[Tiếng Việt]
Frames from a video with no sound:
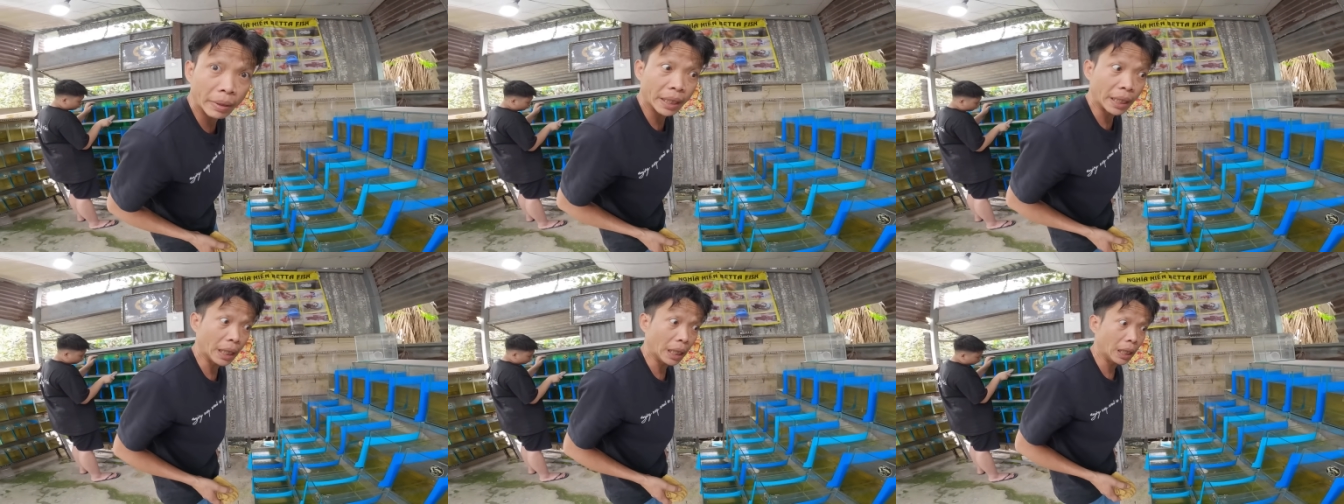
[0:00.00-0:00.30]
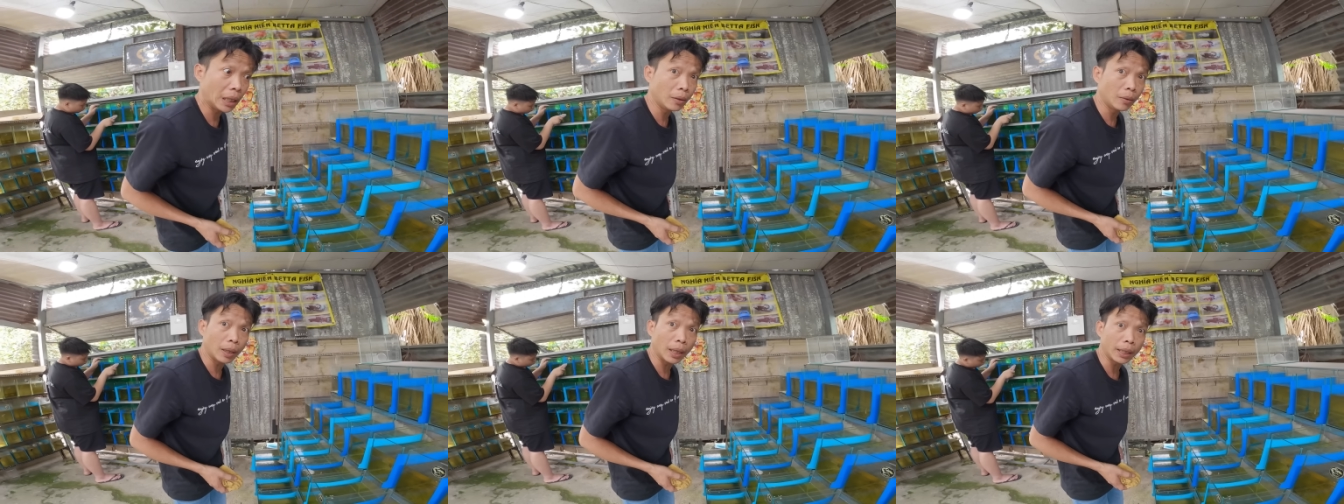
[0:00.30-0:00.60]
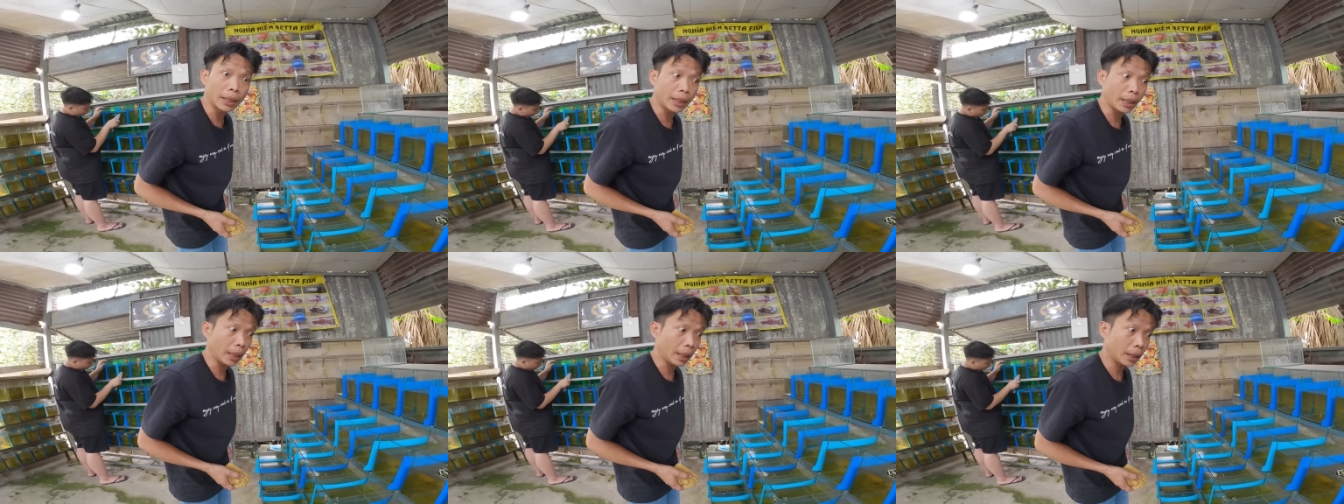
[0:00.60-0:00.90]
Vợ
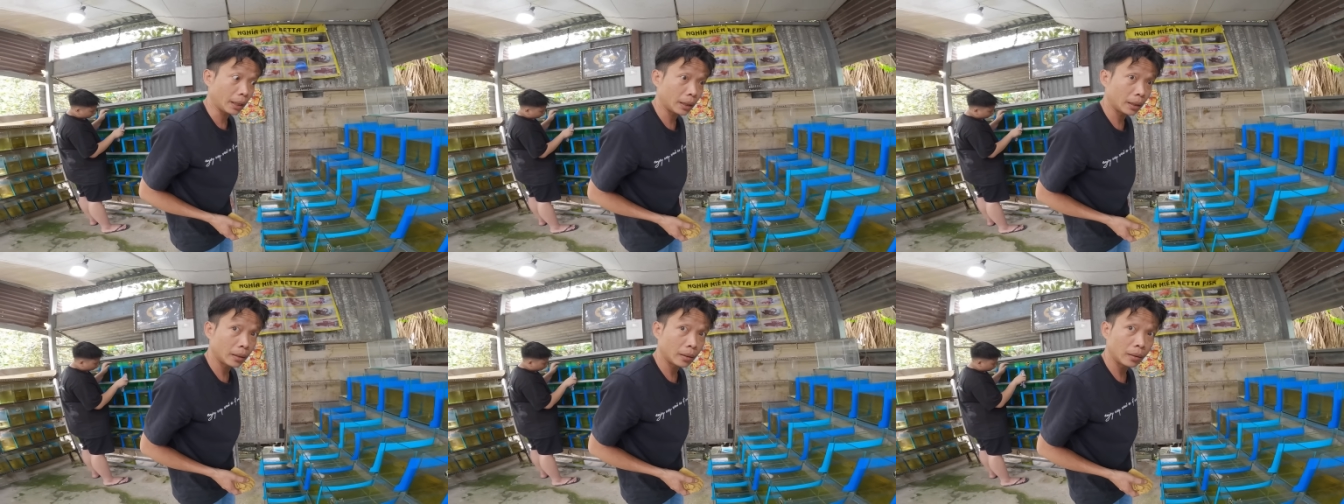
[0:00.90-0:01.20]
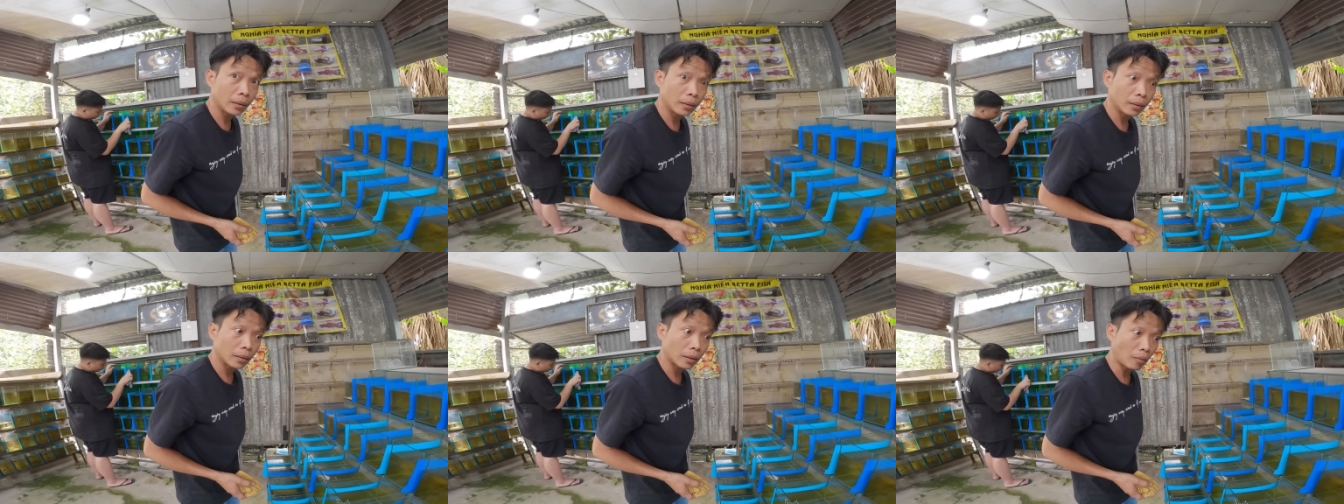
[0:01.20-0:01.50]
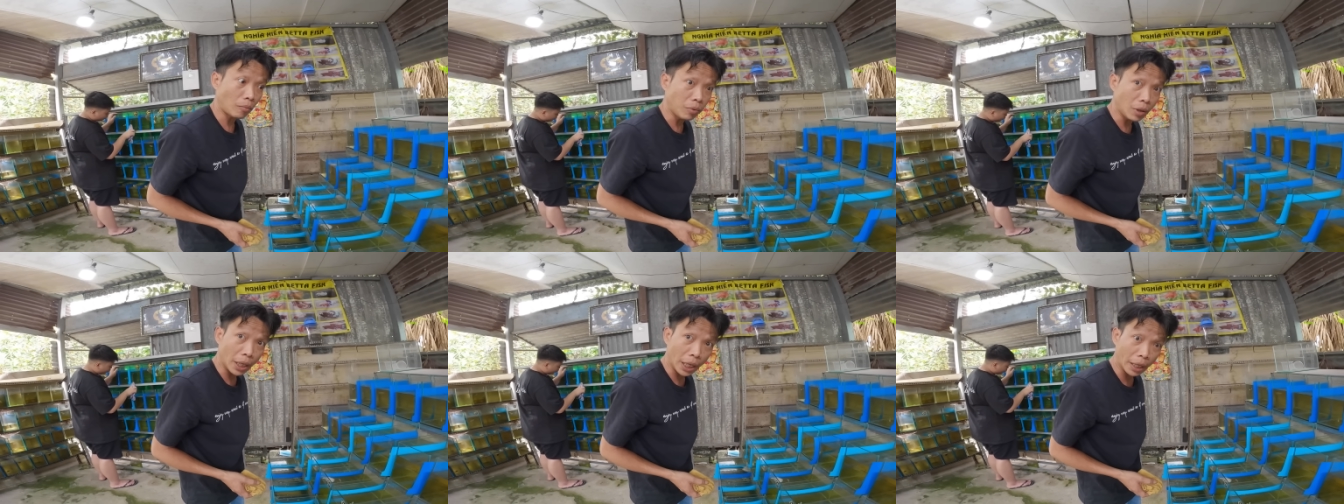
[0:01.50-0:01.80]
hết chuyện
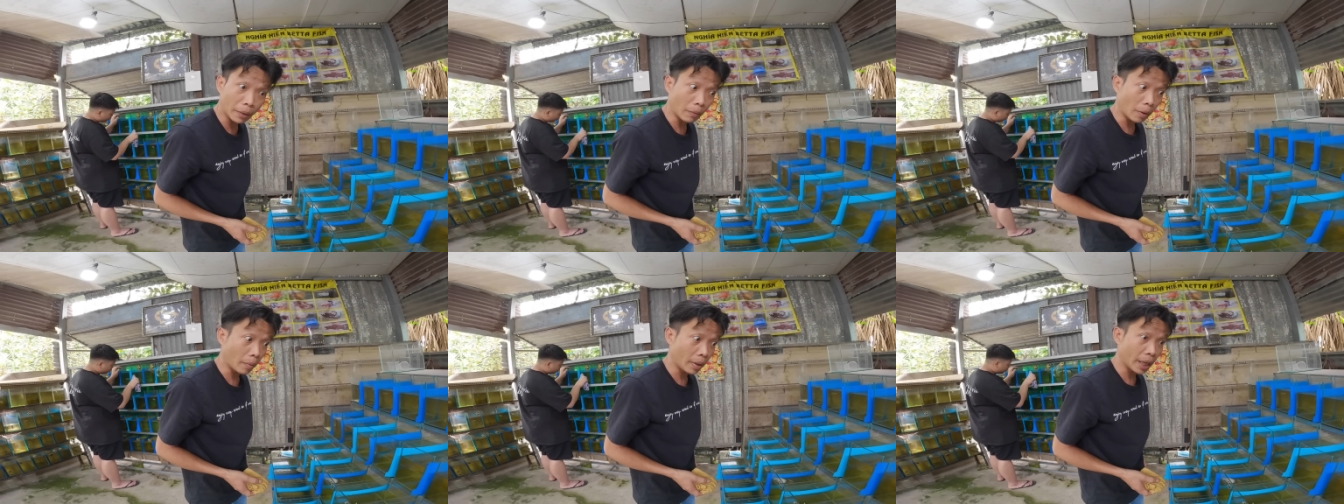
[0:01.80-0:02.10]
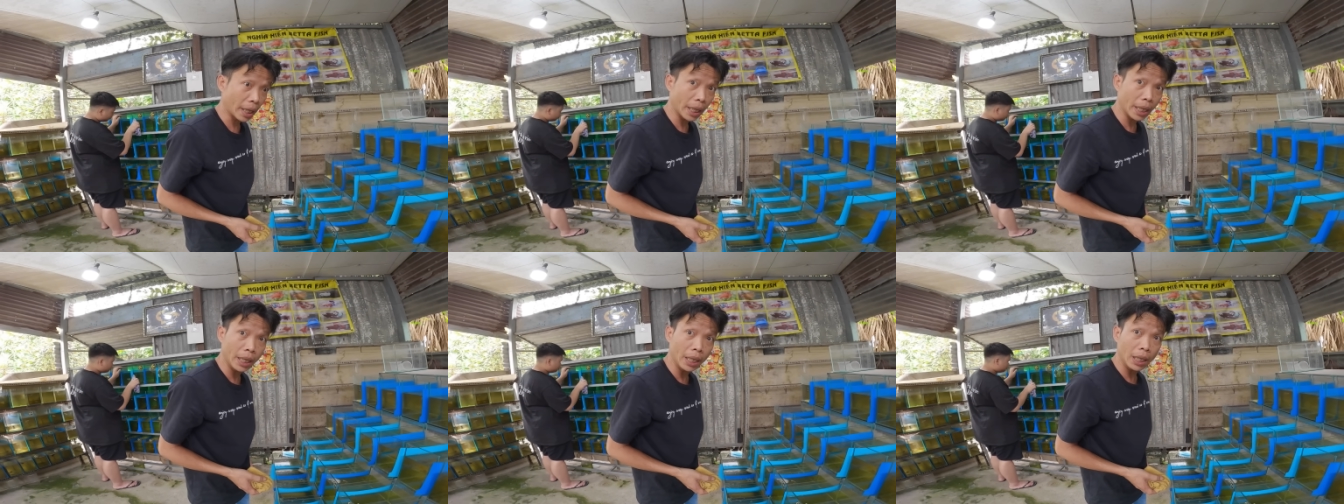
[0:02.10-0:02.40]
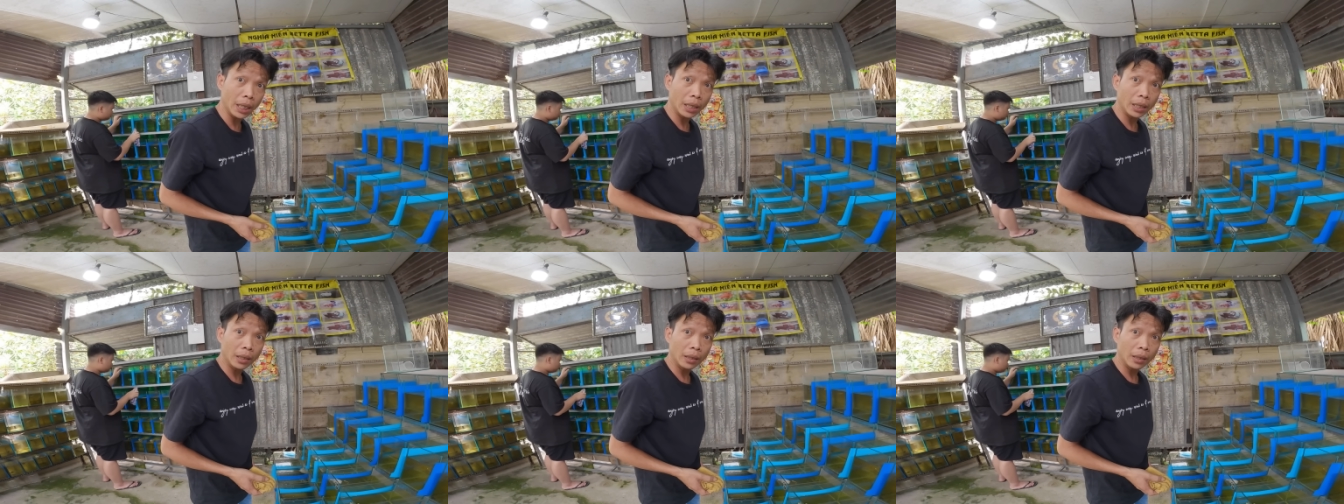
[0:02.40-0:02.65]
công việc mà mày nghỉ